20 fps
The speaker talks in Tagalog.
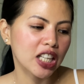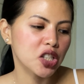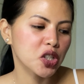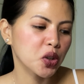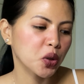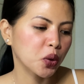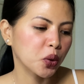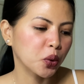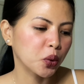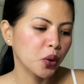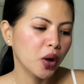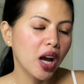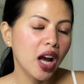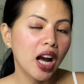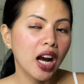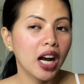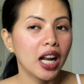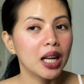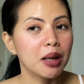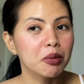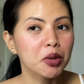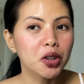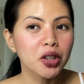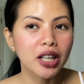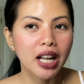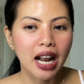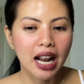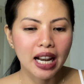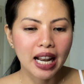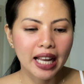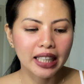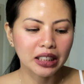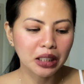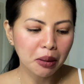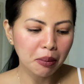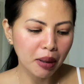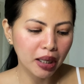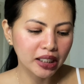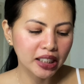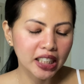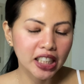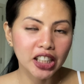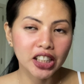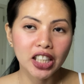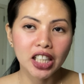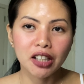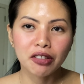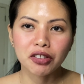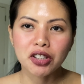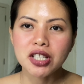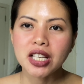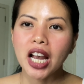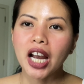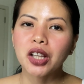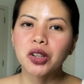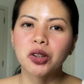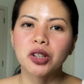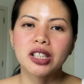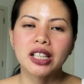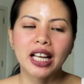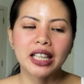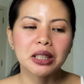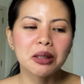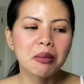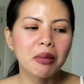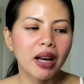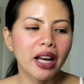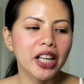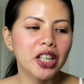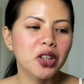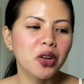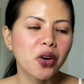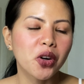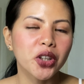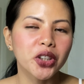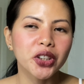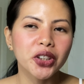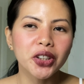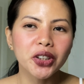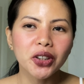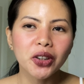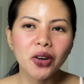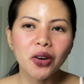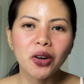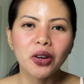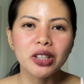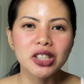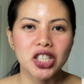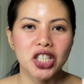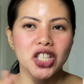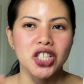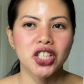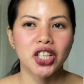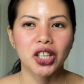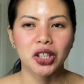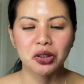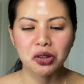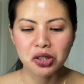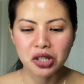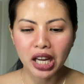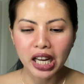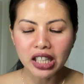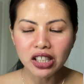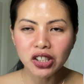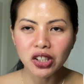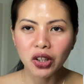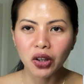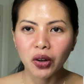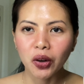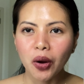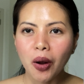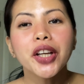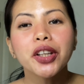So, alam nyo na, lahat ng mga dinideliver sa akin or lahat ng mga in-order ko, sinishare ko sa inyo.